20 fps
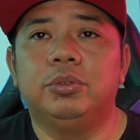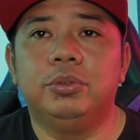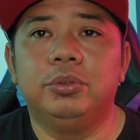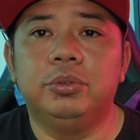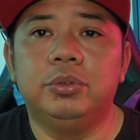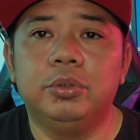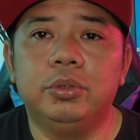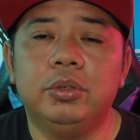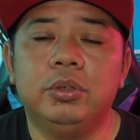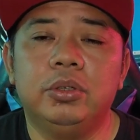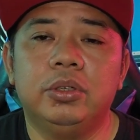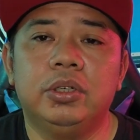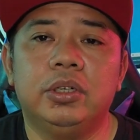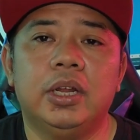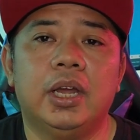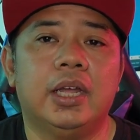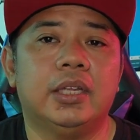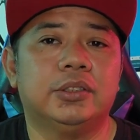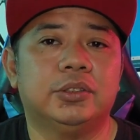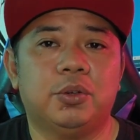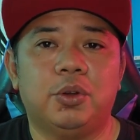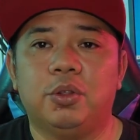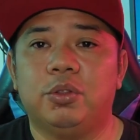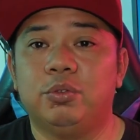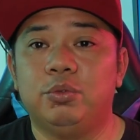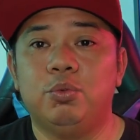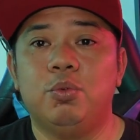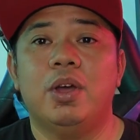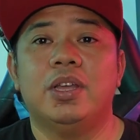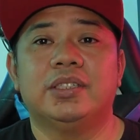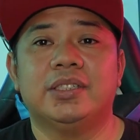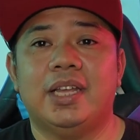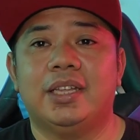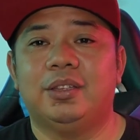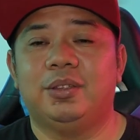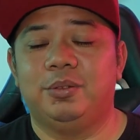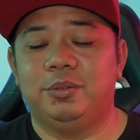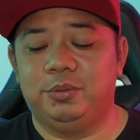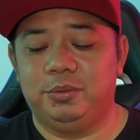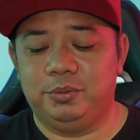unggul dengan skor
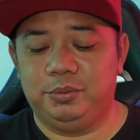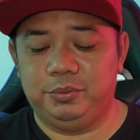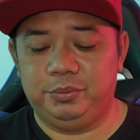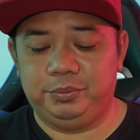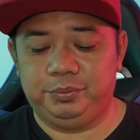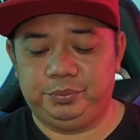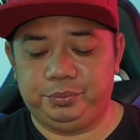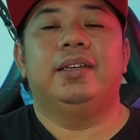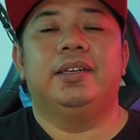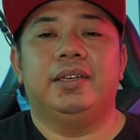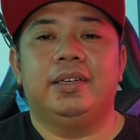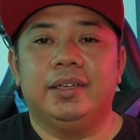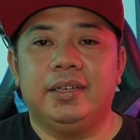2-1.